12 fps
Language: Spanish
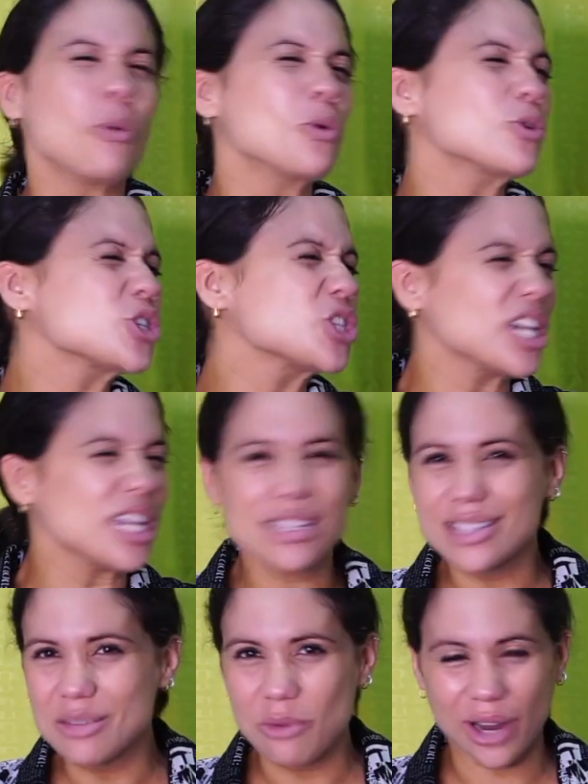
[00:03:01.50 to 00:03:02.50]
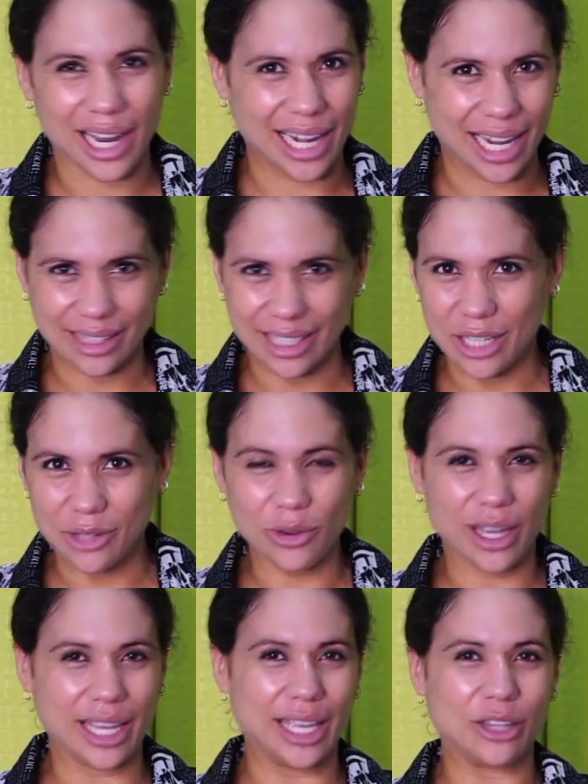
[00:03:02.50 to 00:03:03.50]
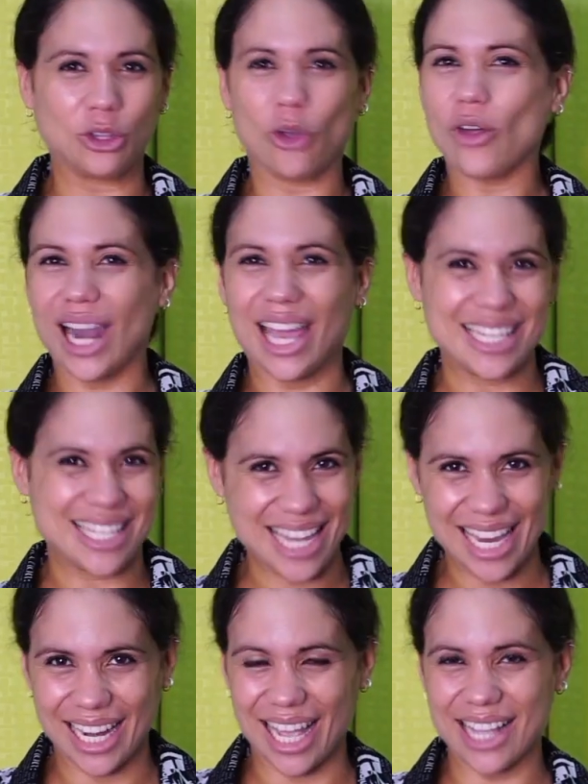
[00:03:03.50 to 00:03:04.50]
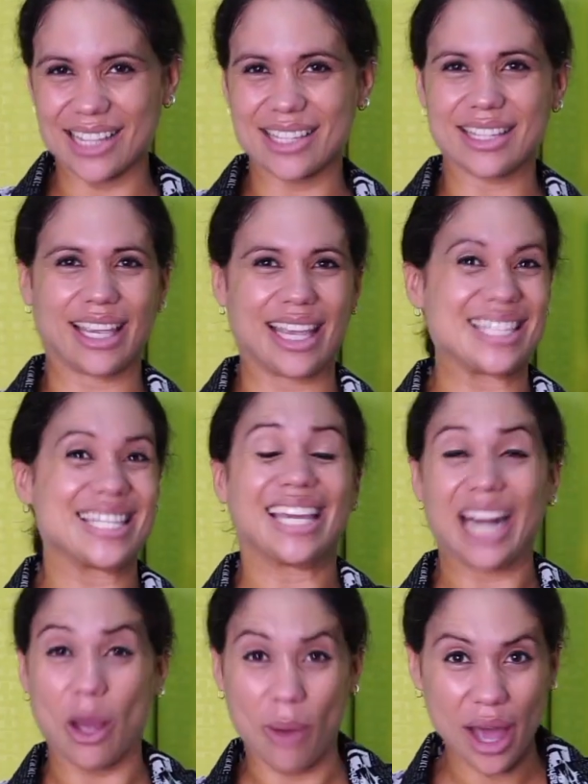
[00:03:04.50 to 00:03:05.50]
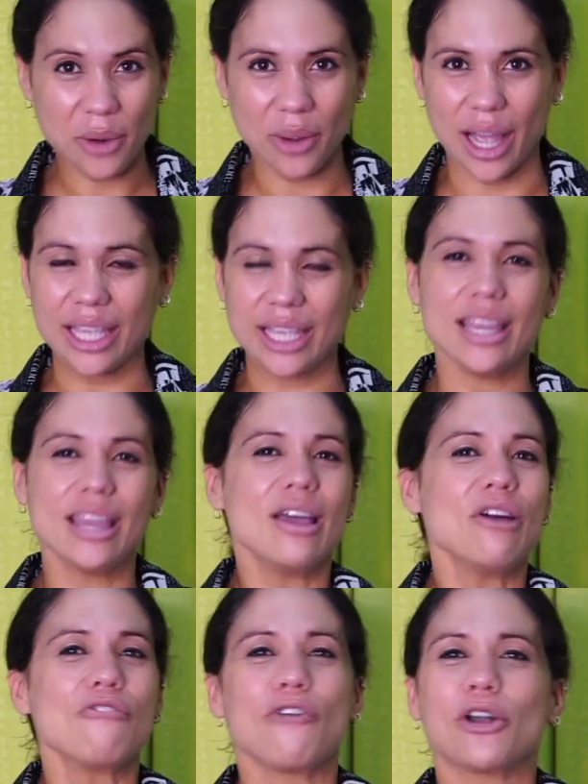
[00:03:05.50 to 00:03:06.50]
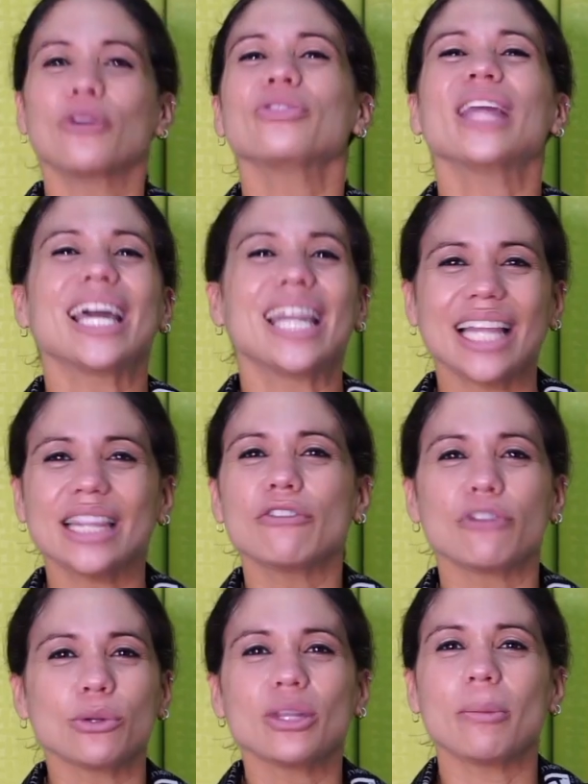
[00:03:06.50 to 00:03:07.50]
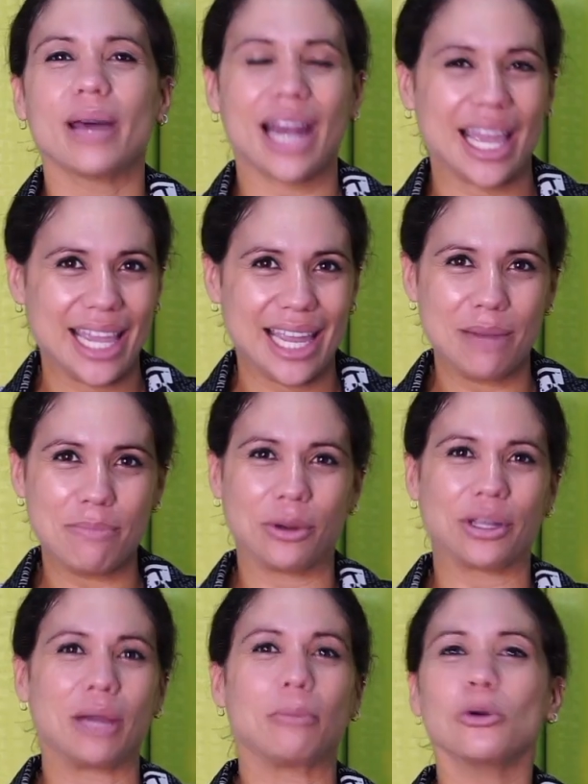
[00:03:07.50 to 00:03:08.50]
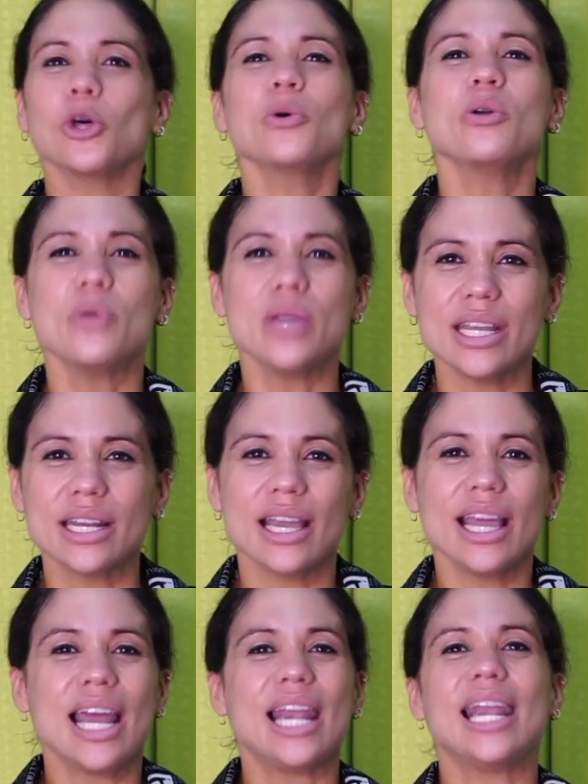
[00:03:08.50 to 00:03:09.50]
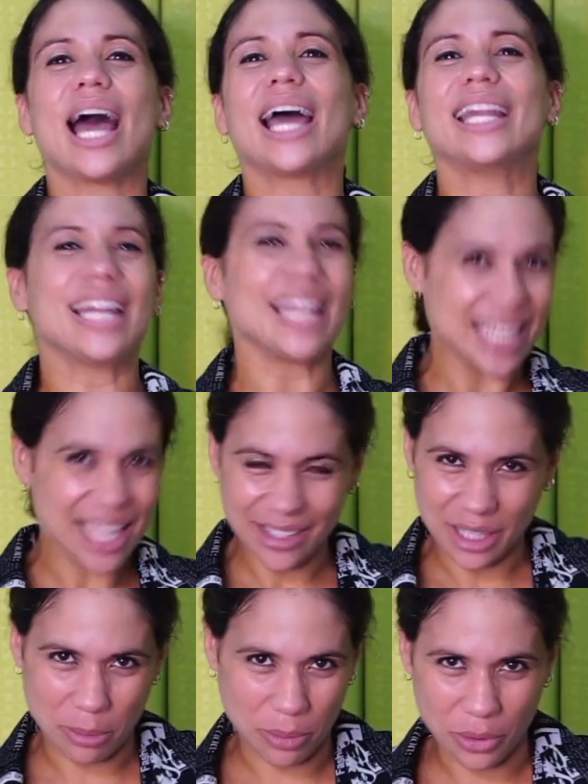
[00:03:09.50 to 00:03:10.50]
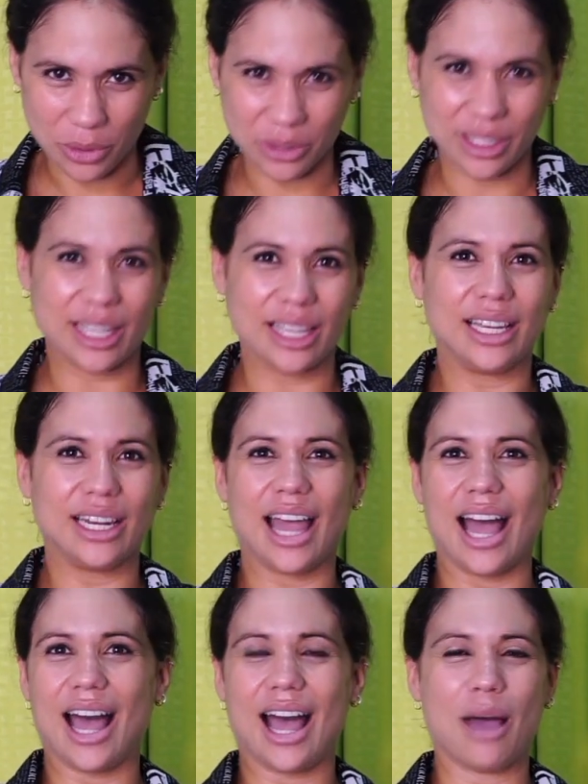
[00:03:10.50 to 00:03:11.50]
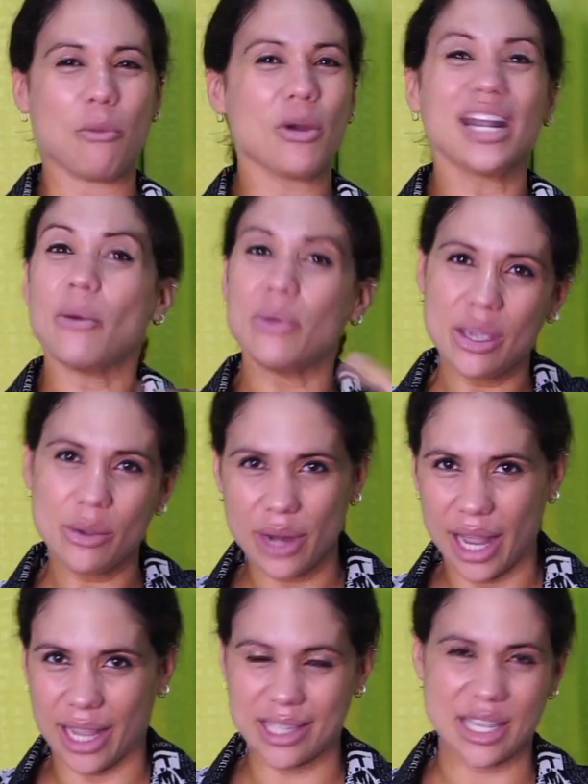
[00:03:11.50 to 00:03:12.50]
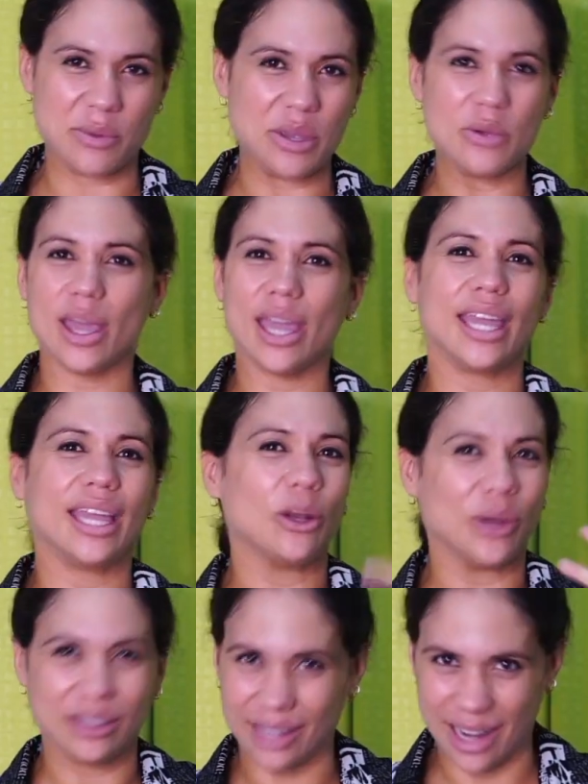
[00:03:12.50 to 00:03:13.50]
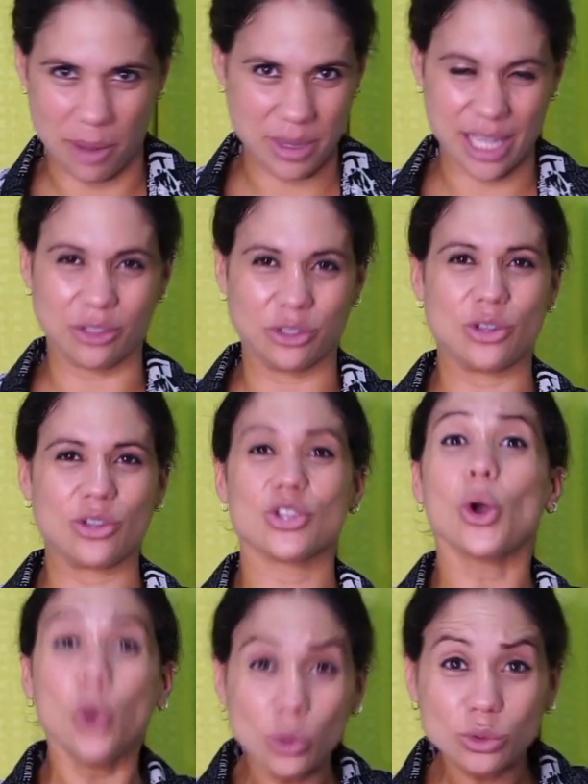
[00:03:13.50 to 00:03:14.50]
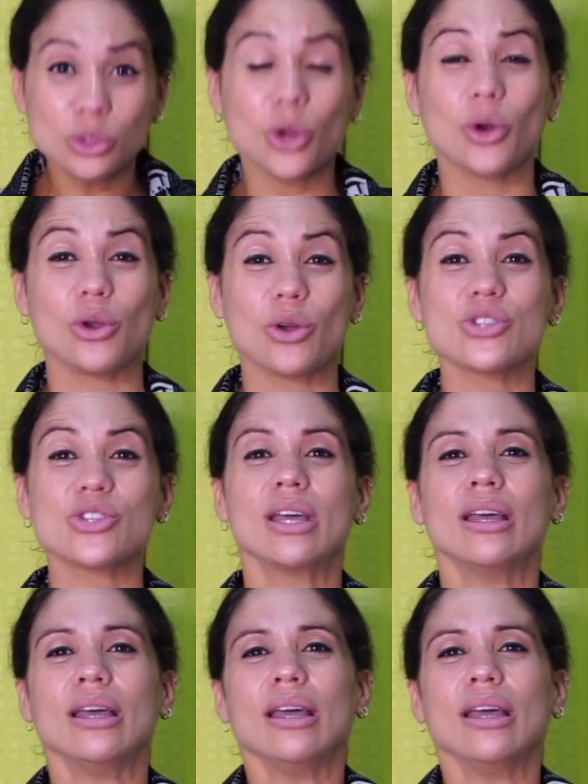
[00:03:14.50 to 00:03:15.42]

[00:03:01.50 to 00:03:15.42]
muchísimo en el latino, eh, todas las escenas que se grabaron ahí fueron de gran disfrute para él porque pudo vivir la energía del deporte, la buena vibra que se vive en los entrenamientos junto con los